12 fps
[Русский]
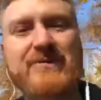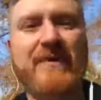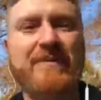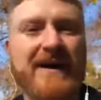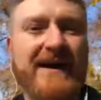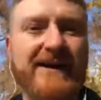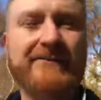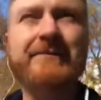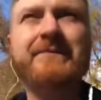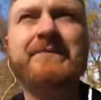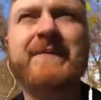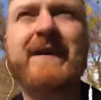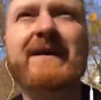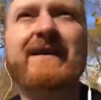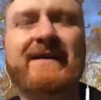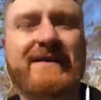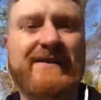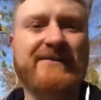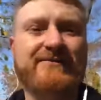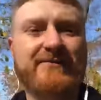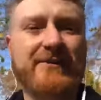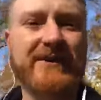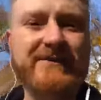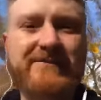попали.
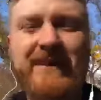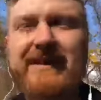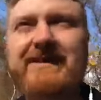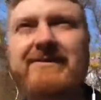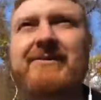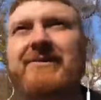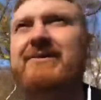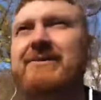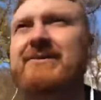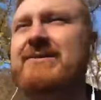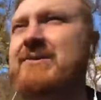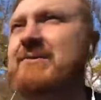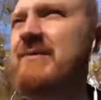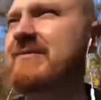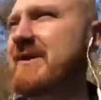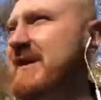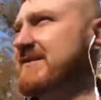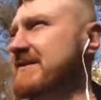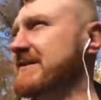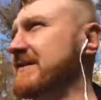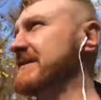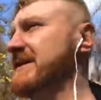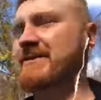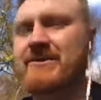Вот. Поэтому чему вы радуетесь,
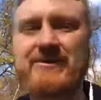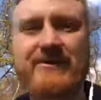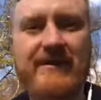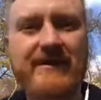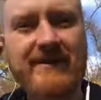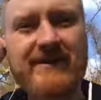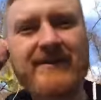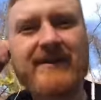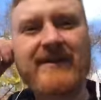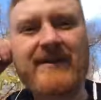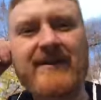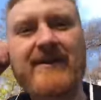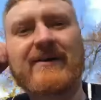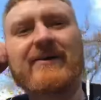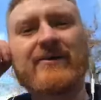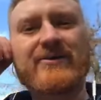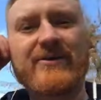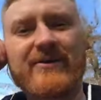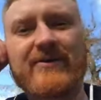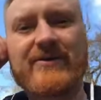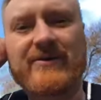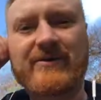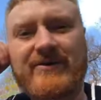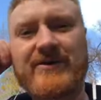я очень, очень,
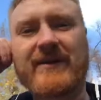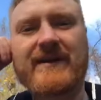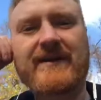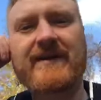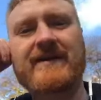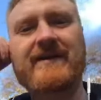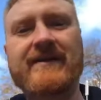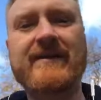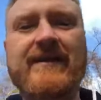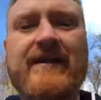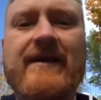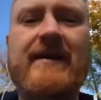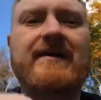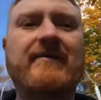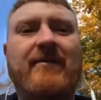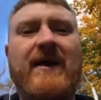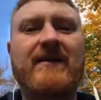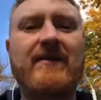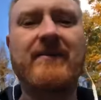очень, очень мало